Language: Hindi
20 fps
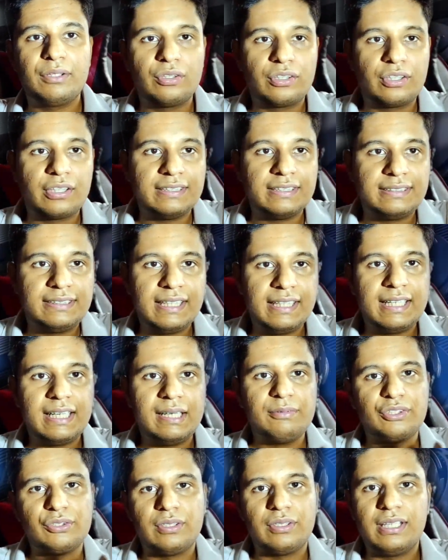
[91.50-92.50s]
किसी का
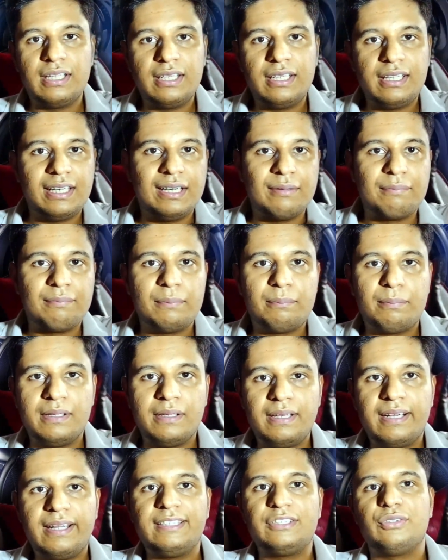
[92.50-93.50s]
भी जो है यहाँ पे
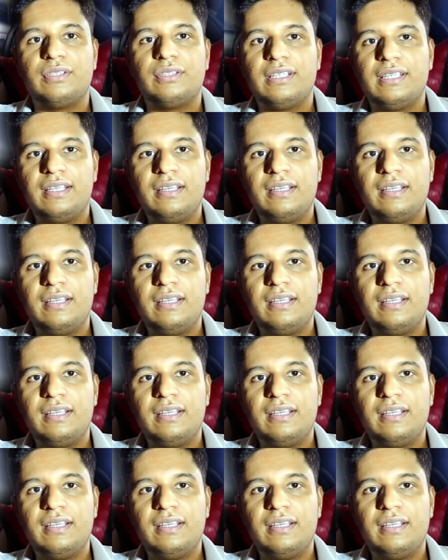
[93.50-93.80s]
पलड़ा जो है